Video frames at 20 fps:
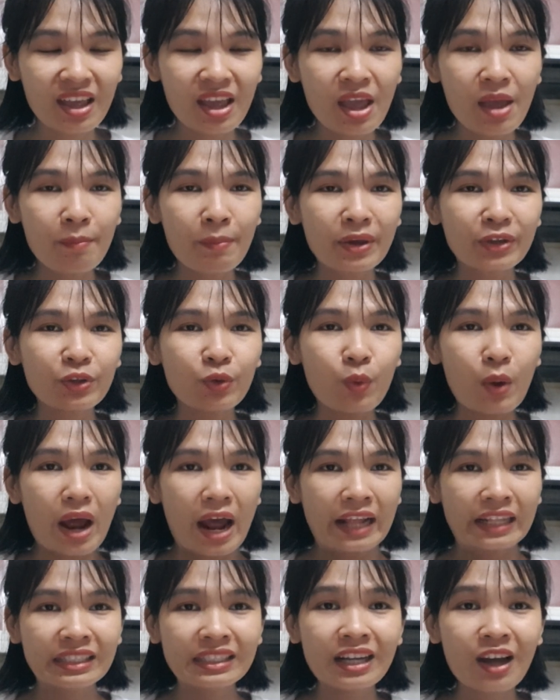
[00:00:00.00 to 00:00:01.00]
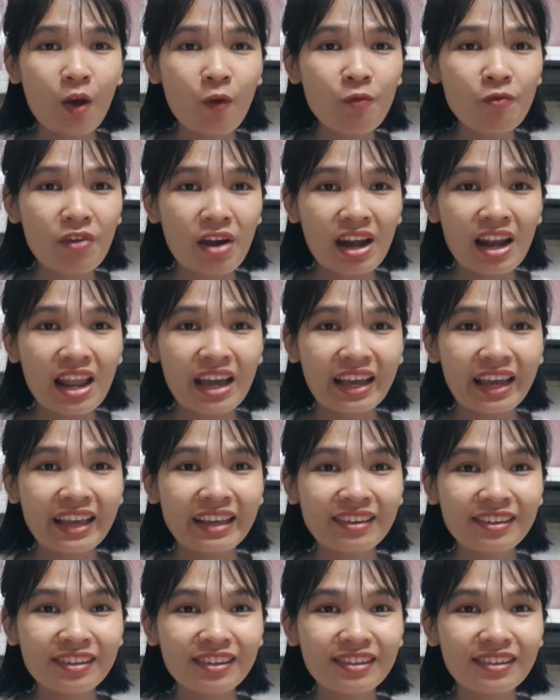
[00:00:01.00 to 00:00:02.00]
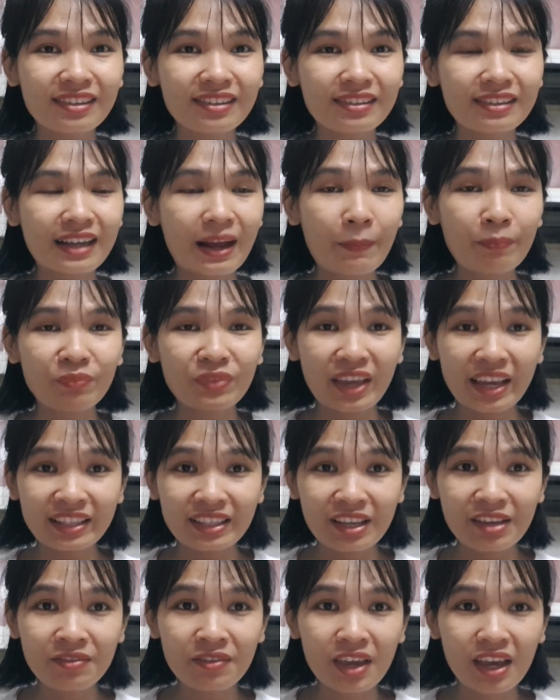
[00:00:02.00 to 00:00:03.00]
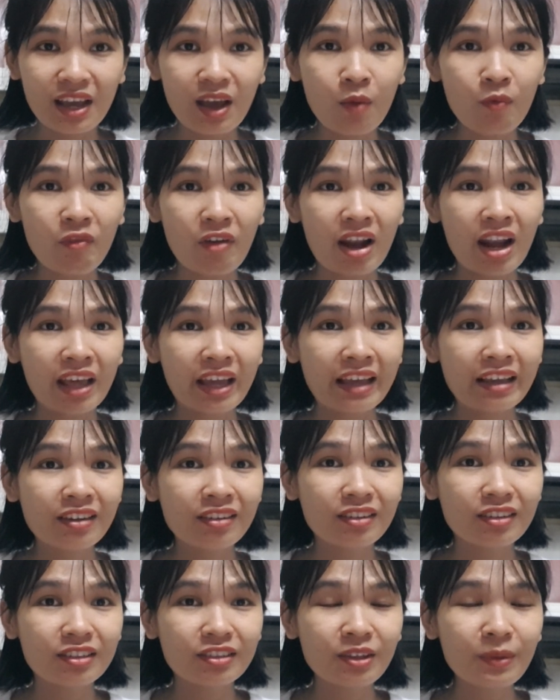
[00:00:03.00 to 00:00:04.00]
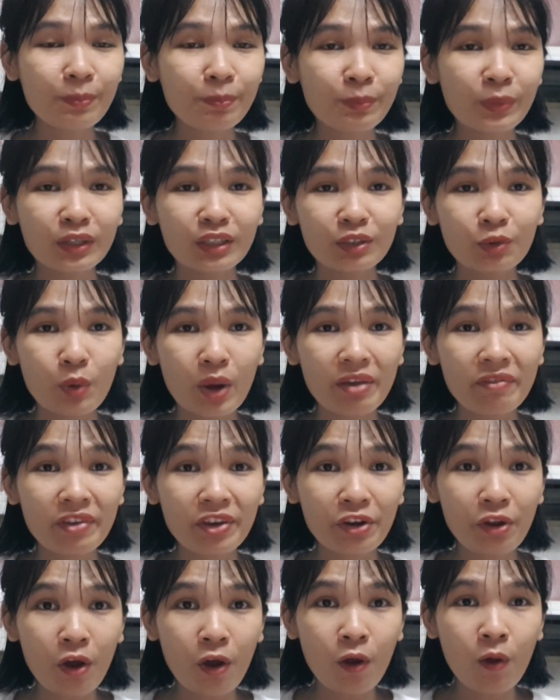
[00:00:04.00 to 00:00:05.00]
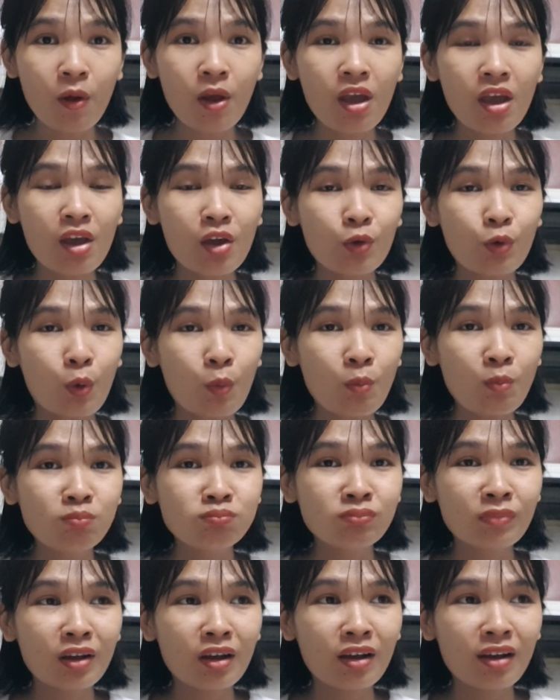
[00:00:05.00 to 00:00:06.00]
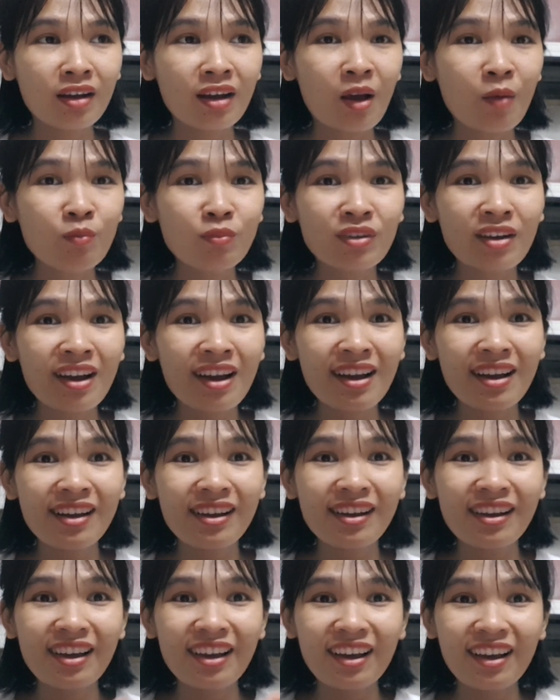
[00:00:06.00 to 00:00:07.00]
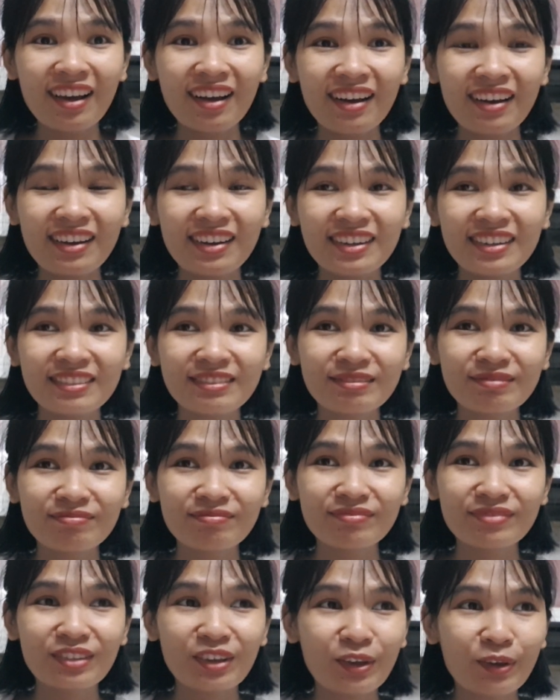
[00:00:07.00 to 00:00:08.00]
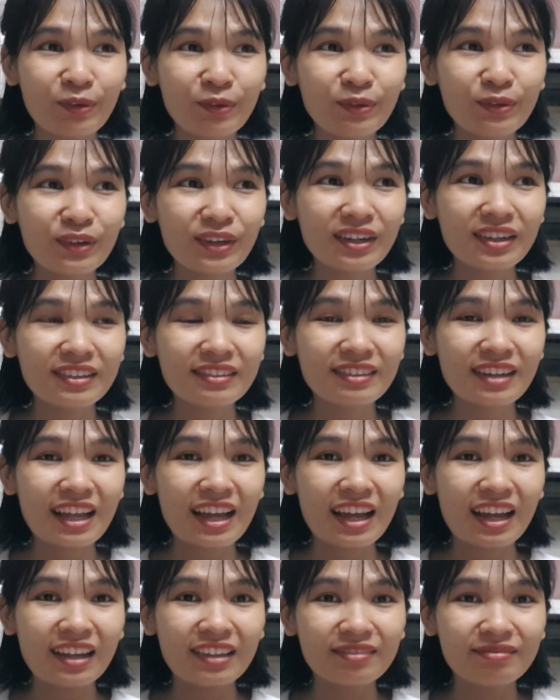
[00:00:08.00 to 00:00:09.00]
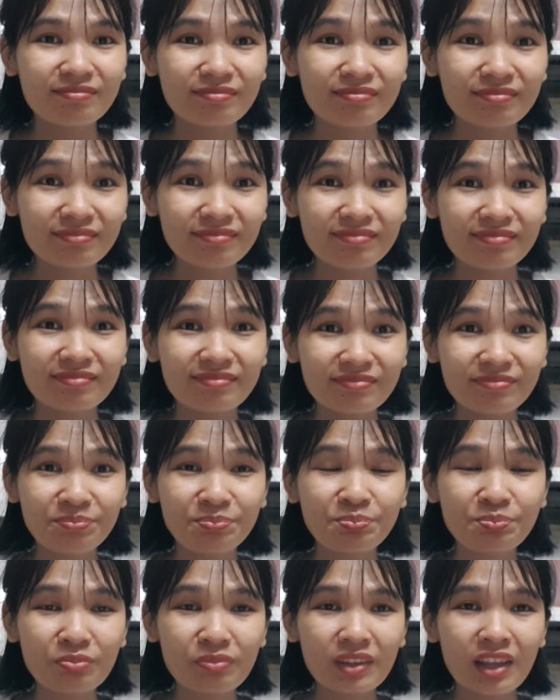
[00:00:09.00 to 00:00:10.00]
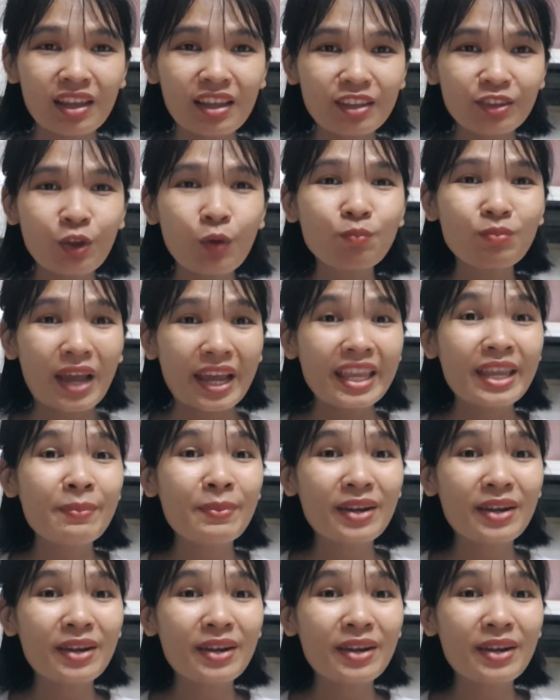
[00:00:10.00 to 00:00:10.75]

mặc dù ảnh không phải là cái người cầm tay chỉ việc không phải là cái người giúp mình quay video cũng ờ, không có uh, kiểu là um, thúc đẩy cho mình